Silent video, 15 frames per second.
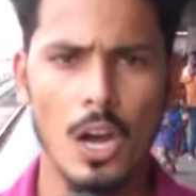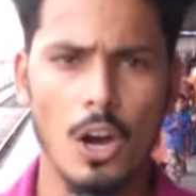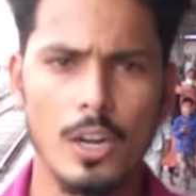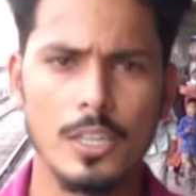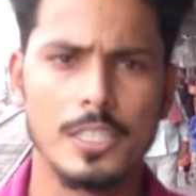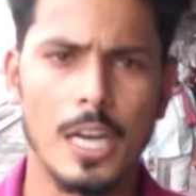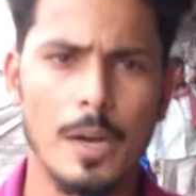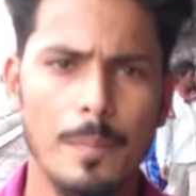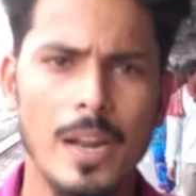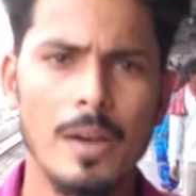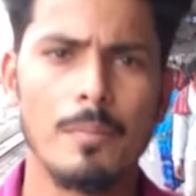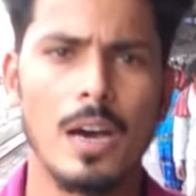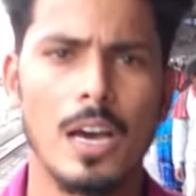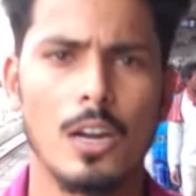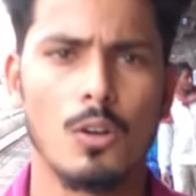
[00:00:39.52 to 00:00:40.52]
और
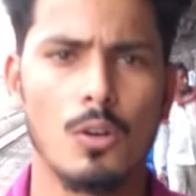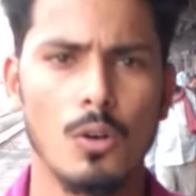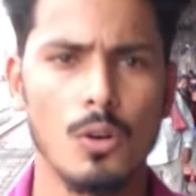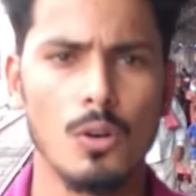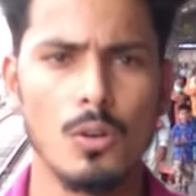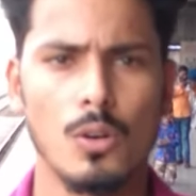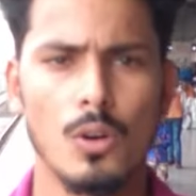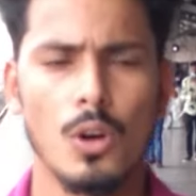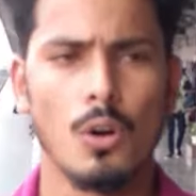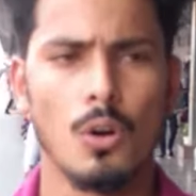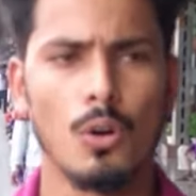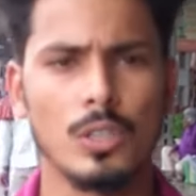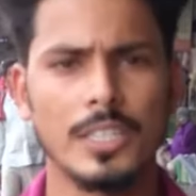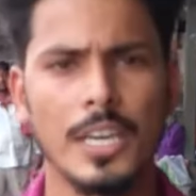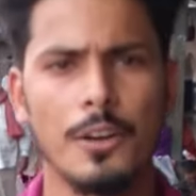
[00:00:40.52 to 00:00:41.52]
छपरा मार्ग को
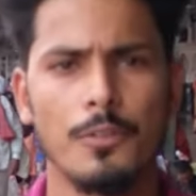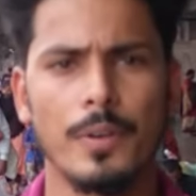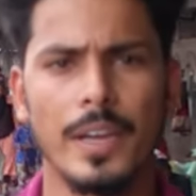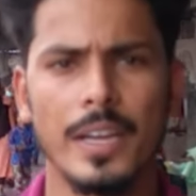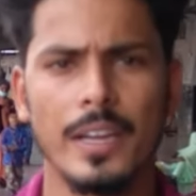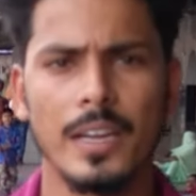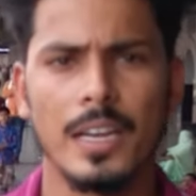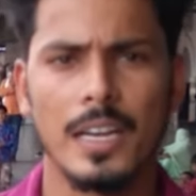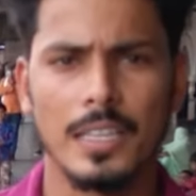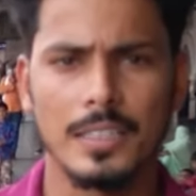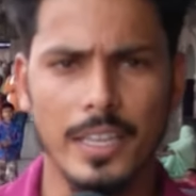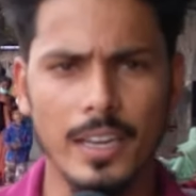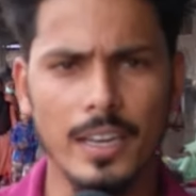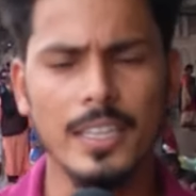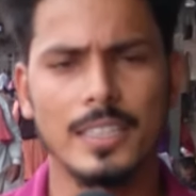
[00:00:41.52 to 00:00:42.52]
होते हुए
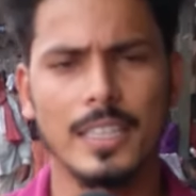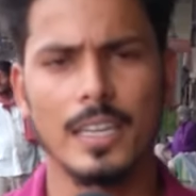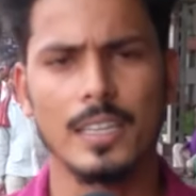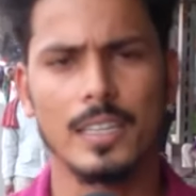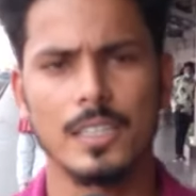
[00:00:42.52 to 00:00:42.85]
दिल्ली तक